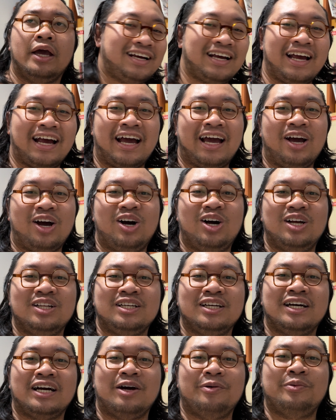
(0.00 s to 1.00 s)
ยังไง ก็เจ
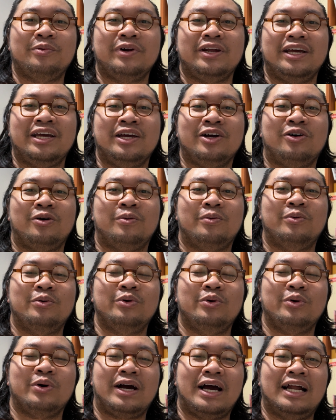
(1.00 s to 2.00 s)
อกันพรุ่งนี้ขอบคุณ
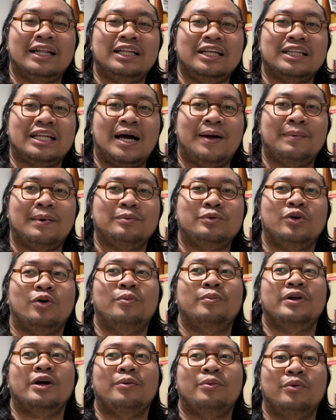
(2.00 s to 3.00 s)
ทุกการติดตามรับชม
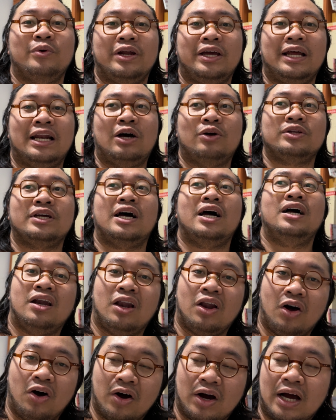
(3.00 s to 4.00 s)
เดี๋ยวพรุ่งนี้เราจะ
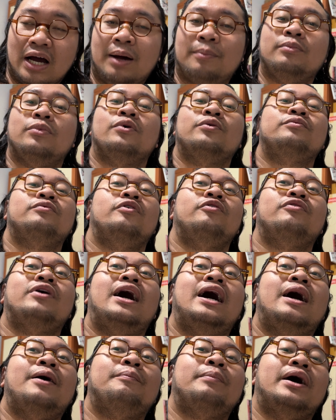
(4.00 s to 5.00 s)
ลองขับรถไฟฟ้า
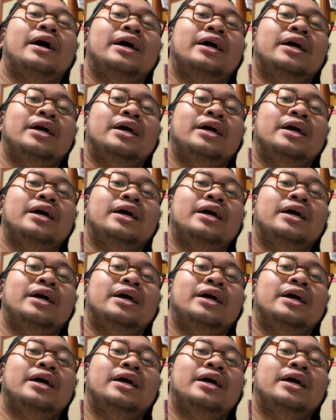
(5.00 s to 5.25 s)
ไป